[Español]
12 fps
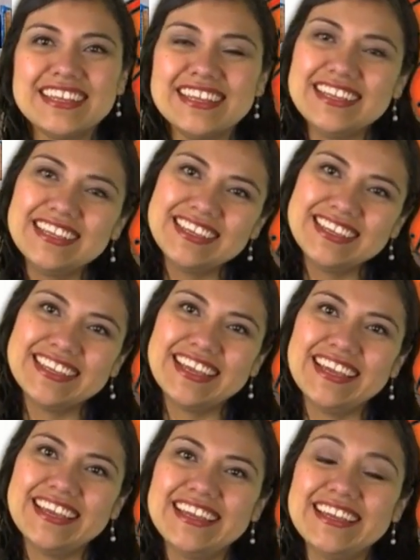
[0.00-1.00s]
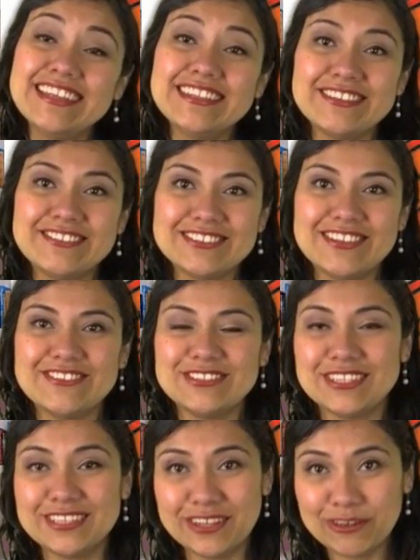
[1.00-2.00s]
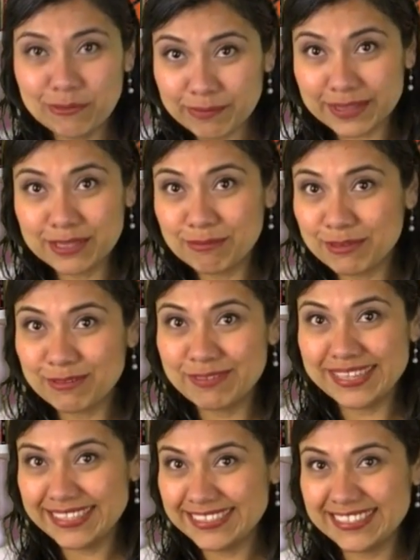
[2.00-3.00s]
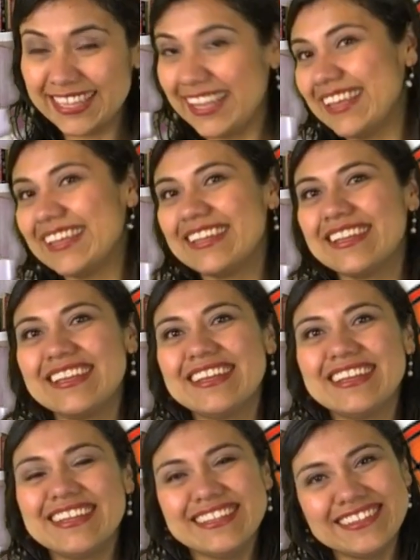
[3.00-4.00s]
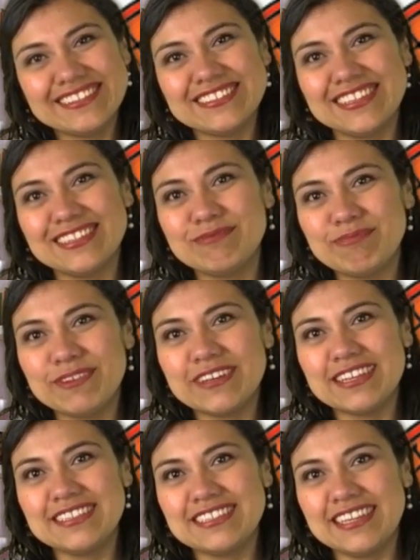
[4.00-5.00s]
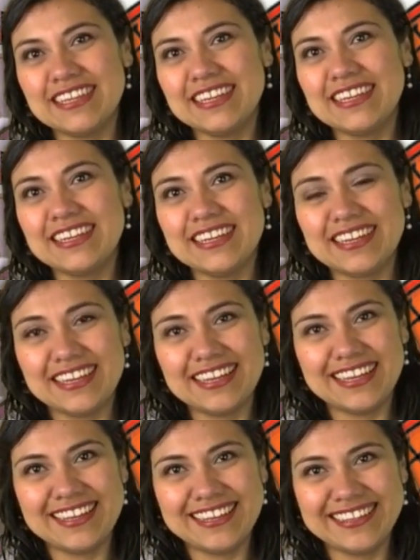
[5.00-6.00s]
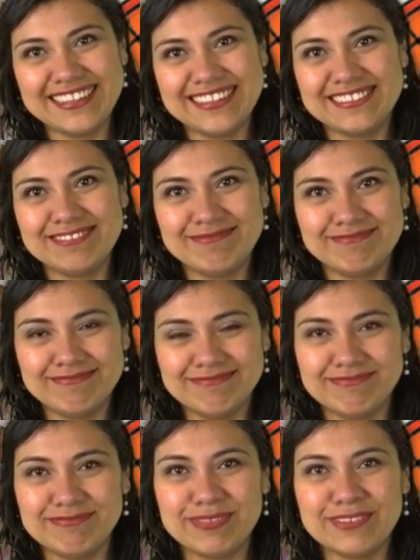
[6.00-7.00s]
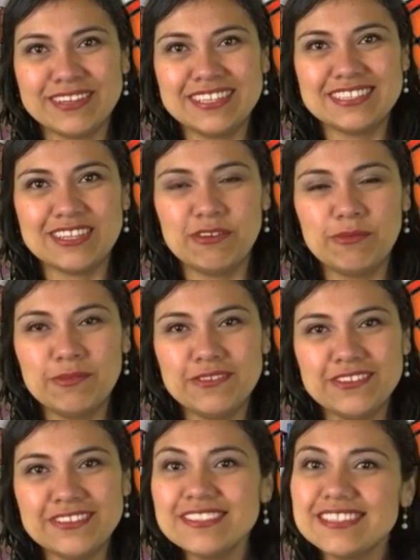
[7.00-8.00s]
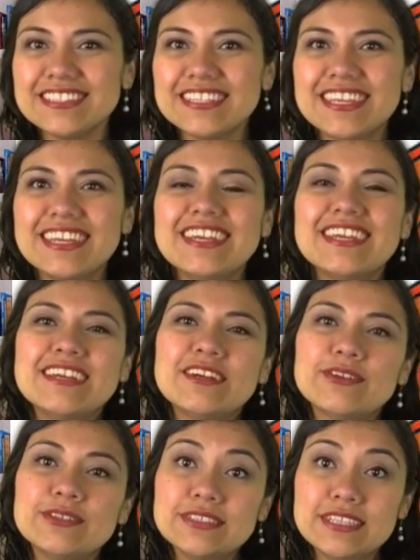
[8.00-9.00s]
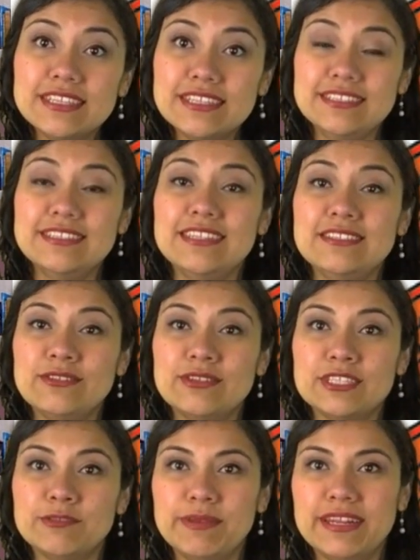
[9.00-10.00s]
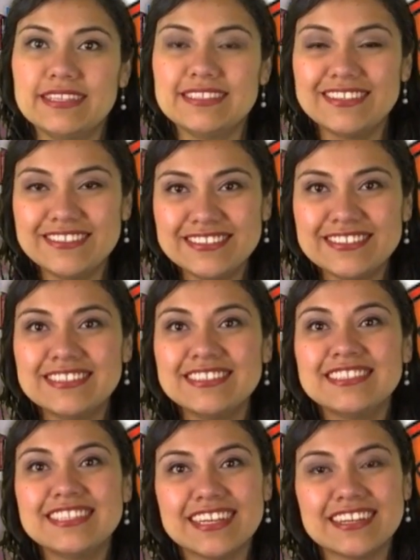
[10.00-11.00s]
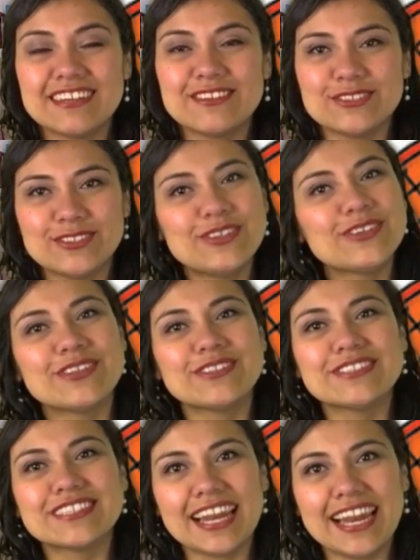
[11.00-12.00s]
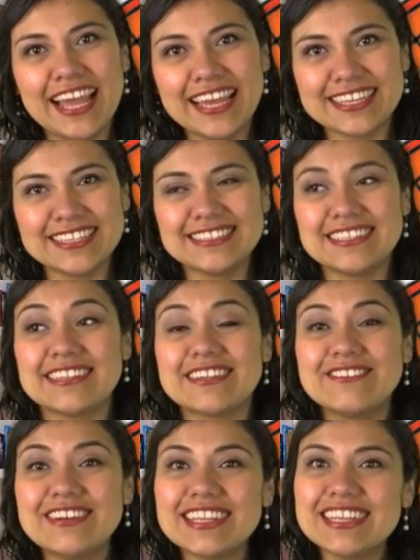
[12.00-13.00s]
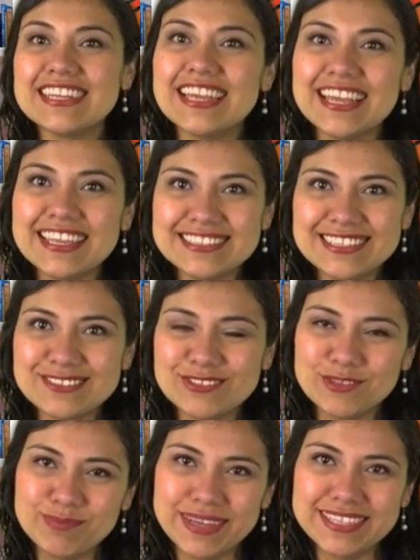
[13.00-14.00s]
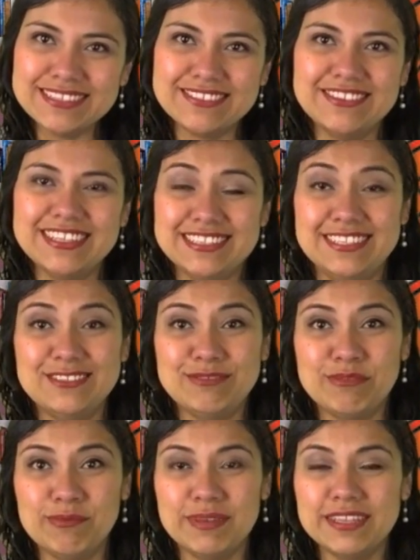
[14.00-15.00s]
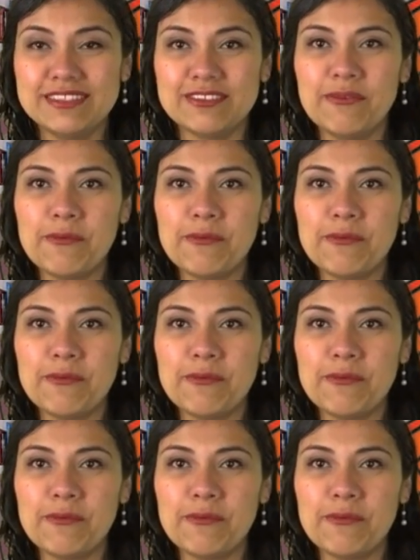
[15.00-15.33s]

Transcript: y que no se los interrumpan de preferencia. Entonces, pónganse en pónganse cómodos, concéntrense en su respiración, cierren los ojos, relájense, recuerden que este es su espacio, este es su momento,